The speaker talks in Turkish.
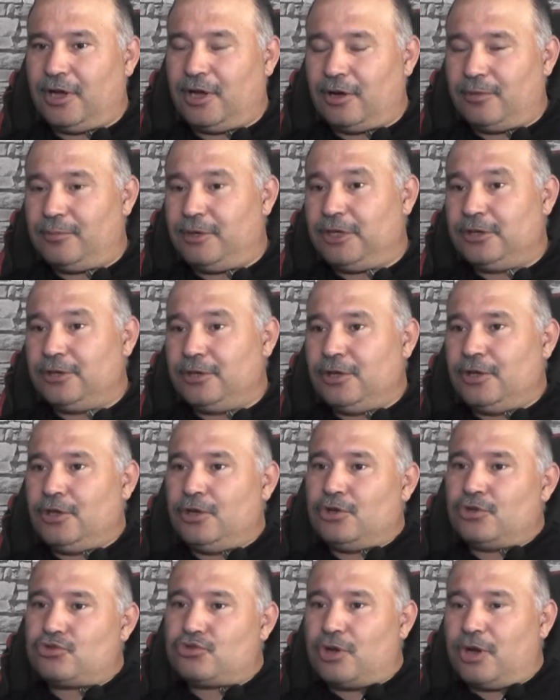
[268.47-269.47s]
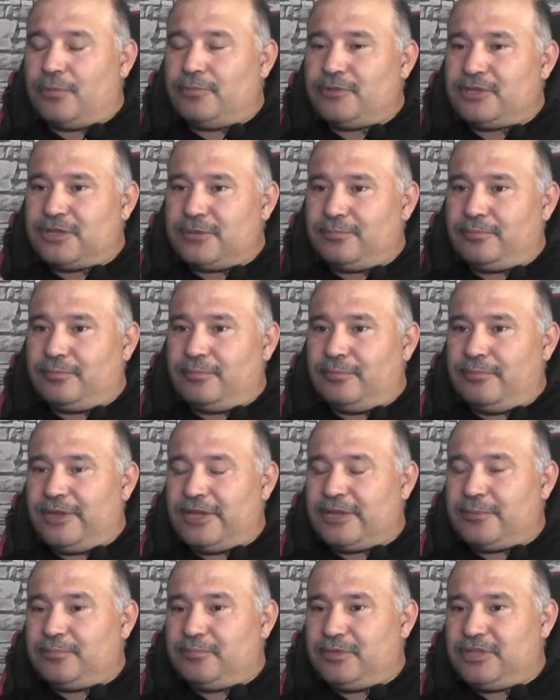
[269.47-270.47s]
Ama şu an bizim
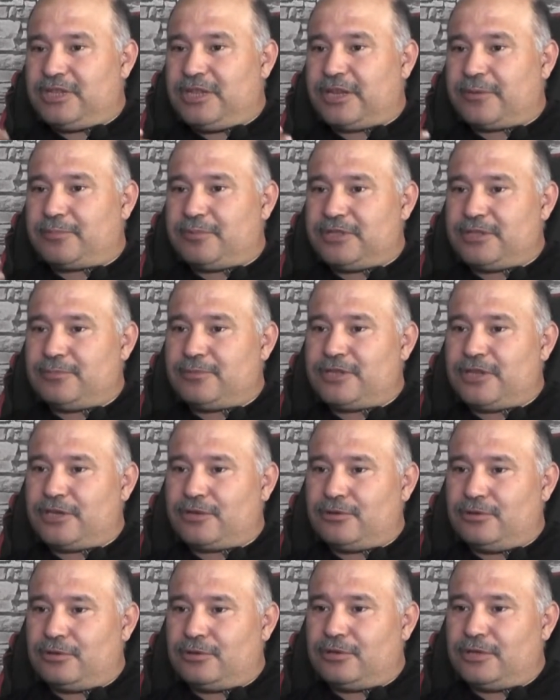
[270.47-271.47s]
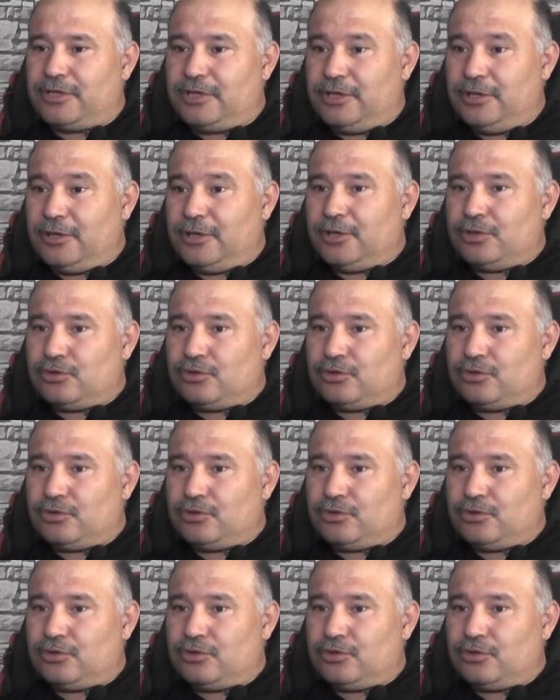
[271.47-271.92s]
bir tek bizim sektörün değil